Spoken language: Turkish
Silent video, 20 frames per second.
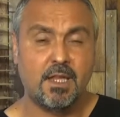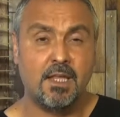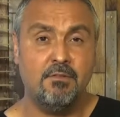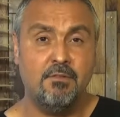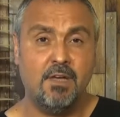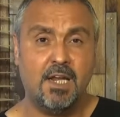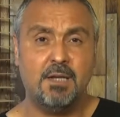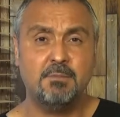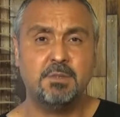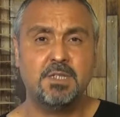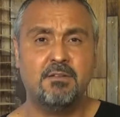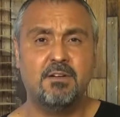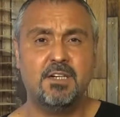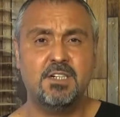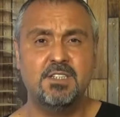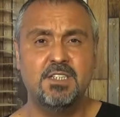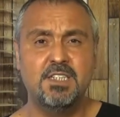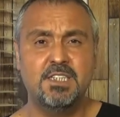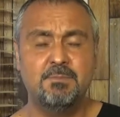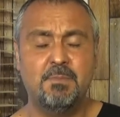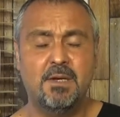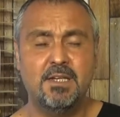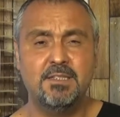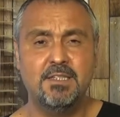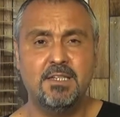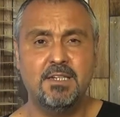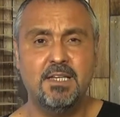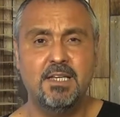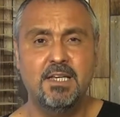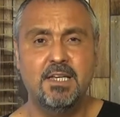Verem Savaş
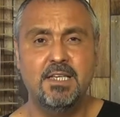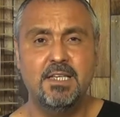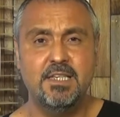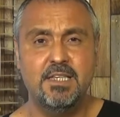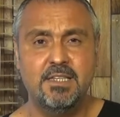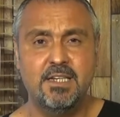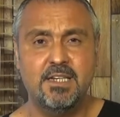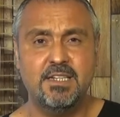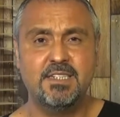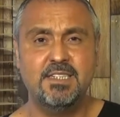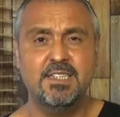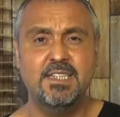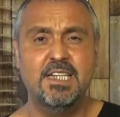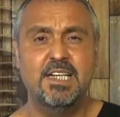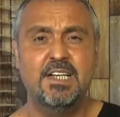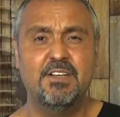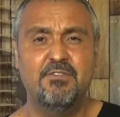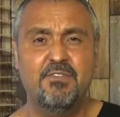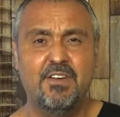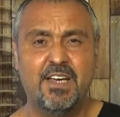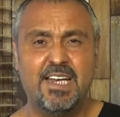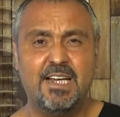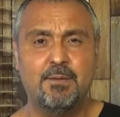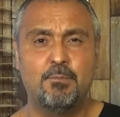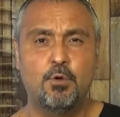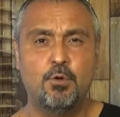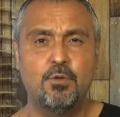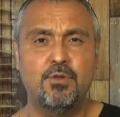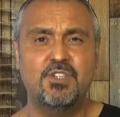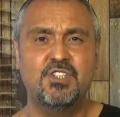Dispanseri inanın verem
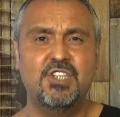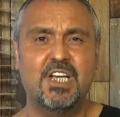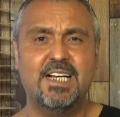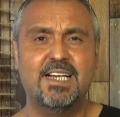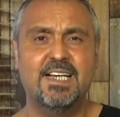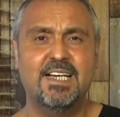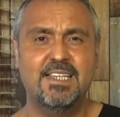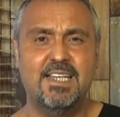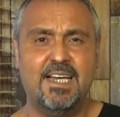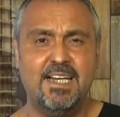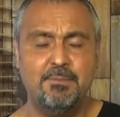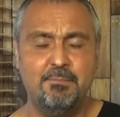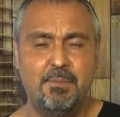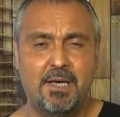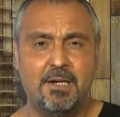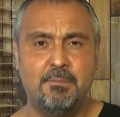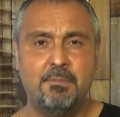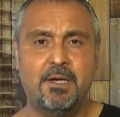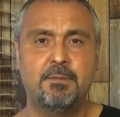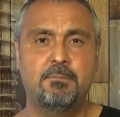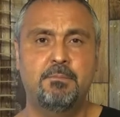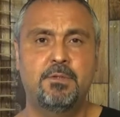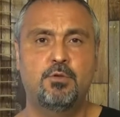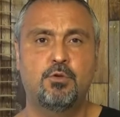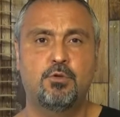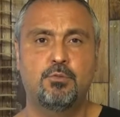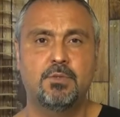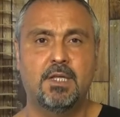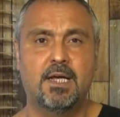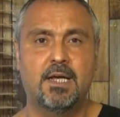olunacak kadar berbat bir
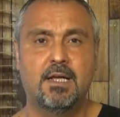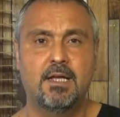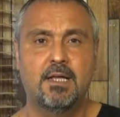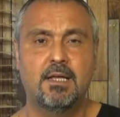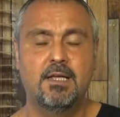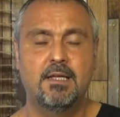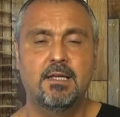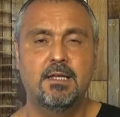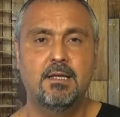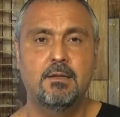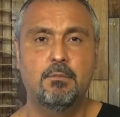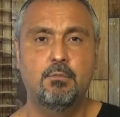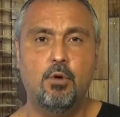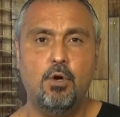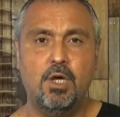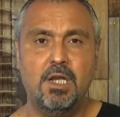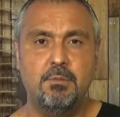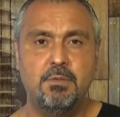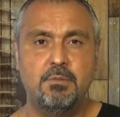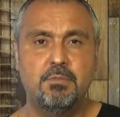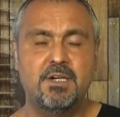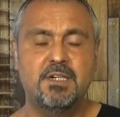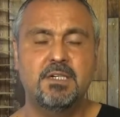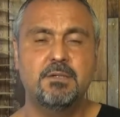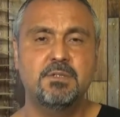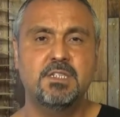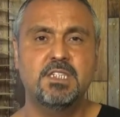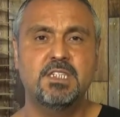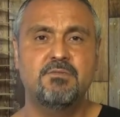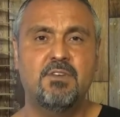durumda. Böyle bir
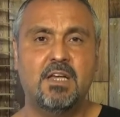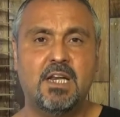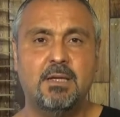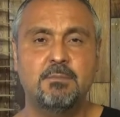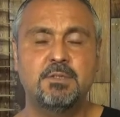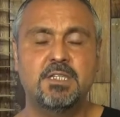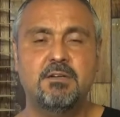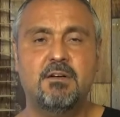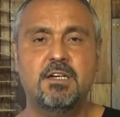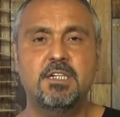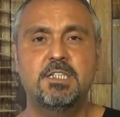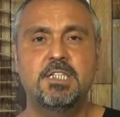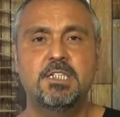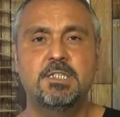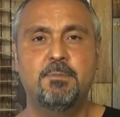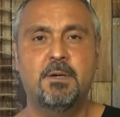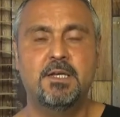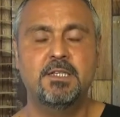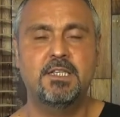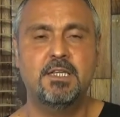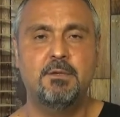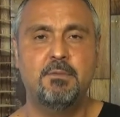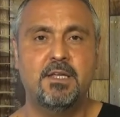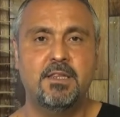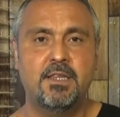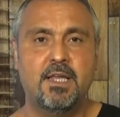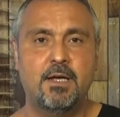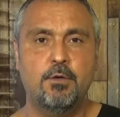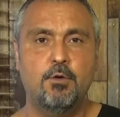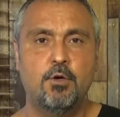bakımsız verem savaş dispanseri
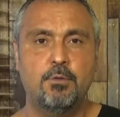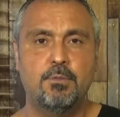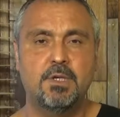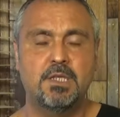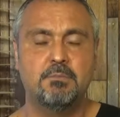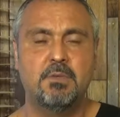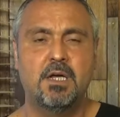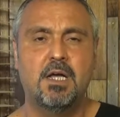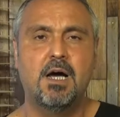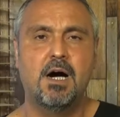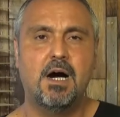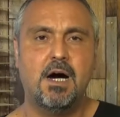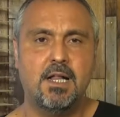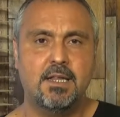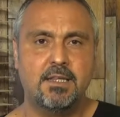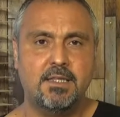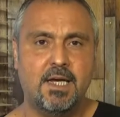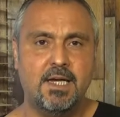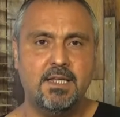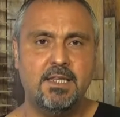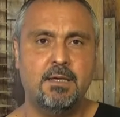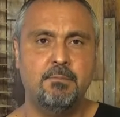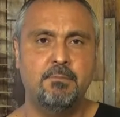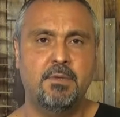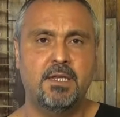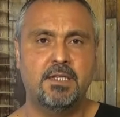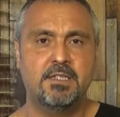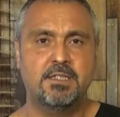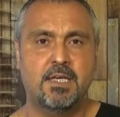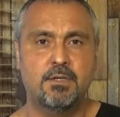ben daha görmedim. 6 aydan
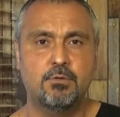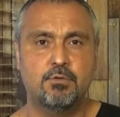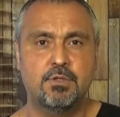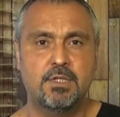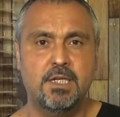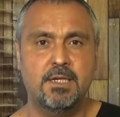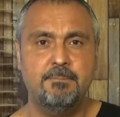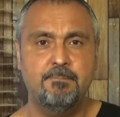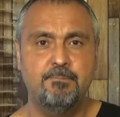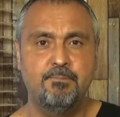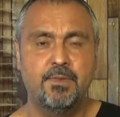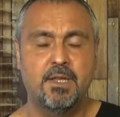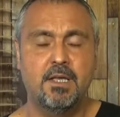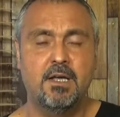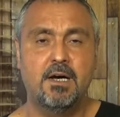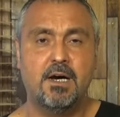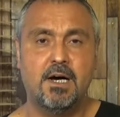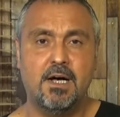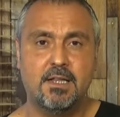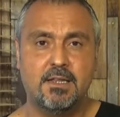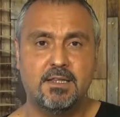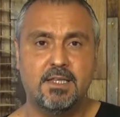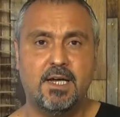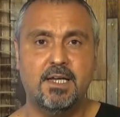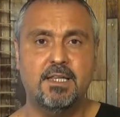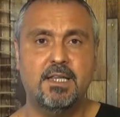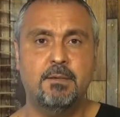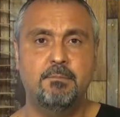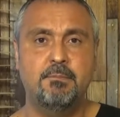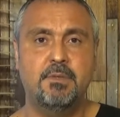beri Esenyurt'tayım. 6
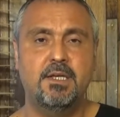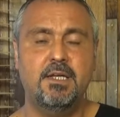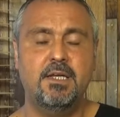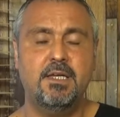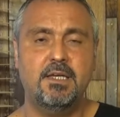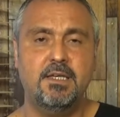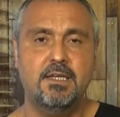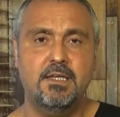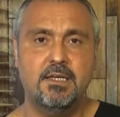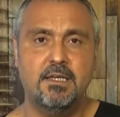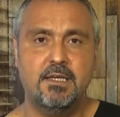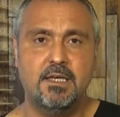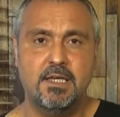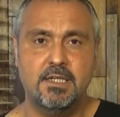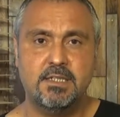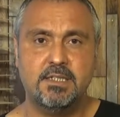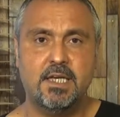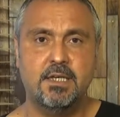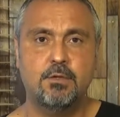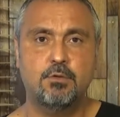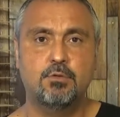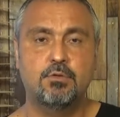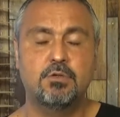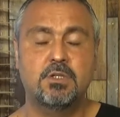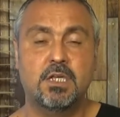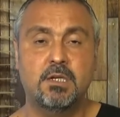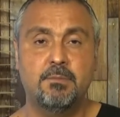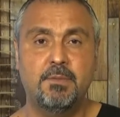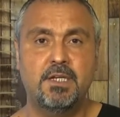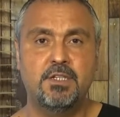aydan beri e, Esenyurt'u
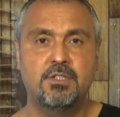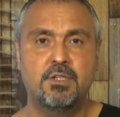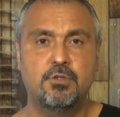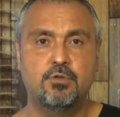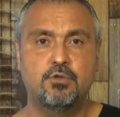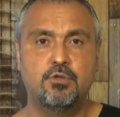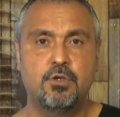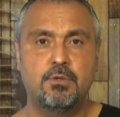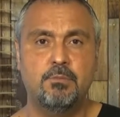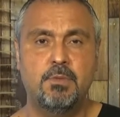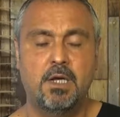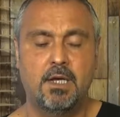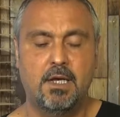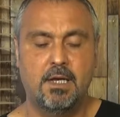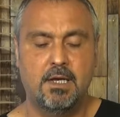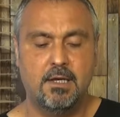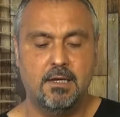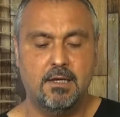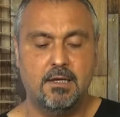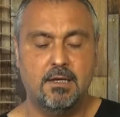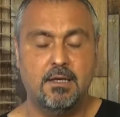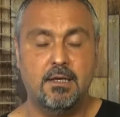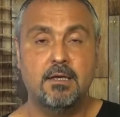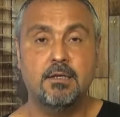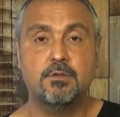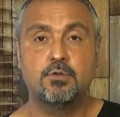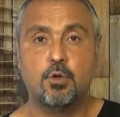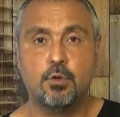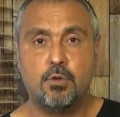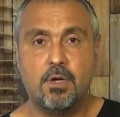tanımaya çalışıyorum.
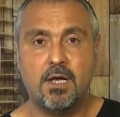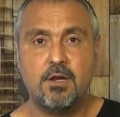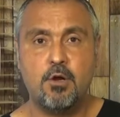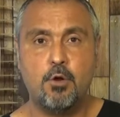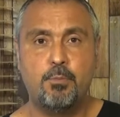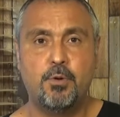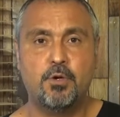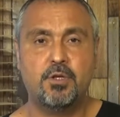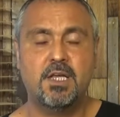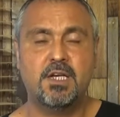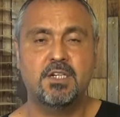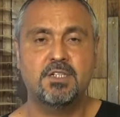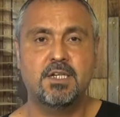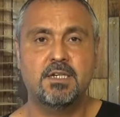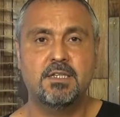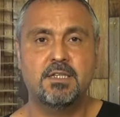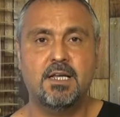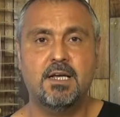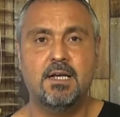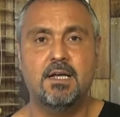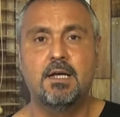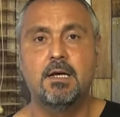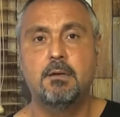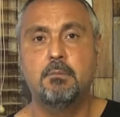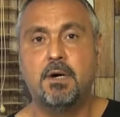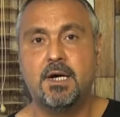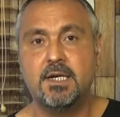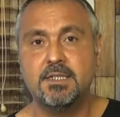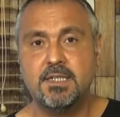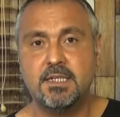E, sokak röportajlarında
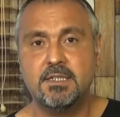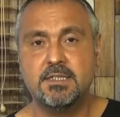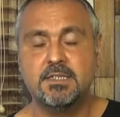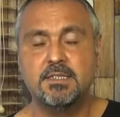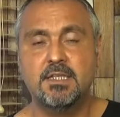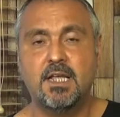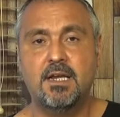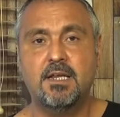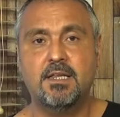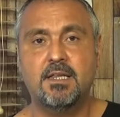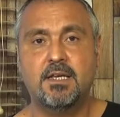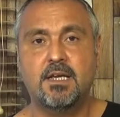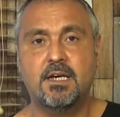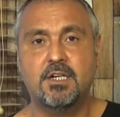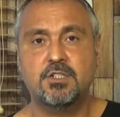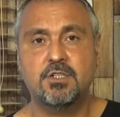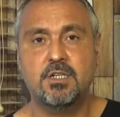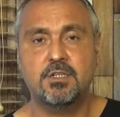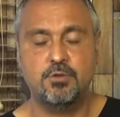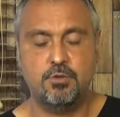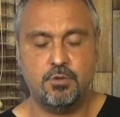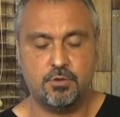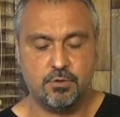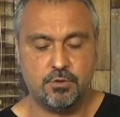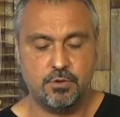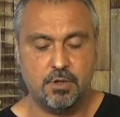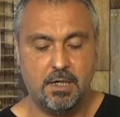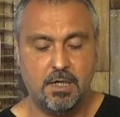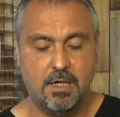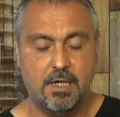bazen sizlerle de
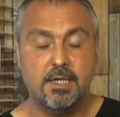karşılaşıyoruz.